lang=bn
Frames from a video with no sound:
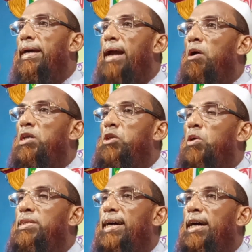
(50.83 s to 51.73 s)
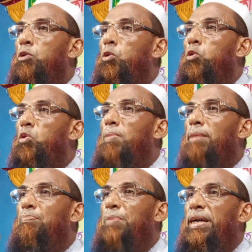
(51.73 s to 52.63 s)
এরা হয়েছে ওই জায়গার কুতুব
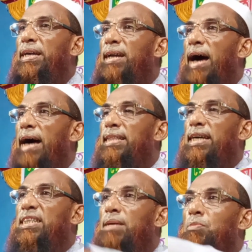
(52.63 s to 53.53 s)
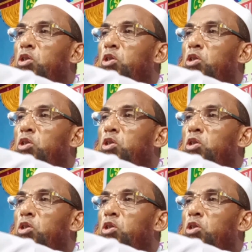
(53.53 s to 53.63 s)
আর পীর আর দেশের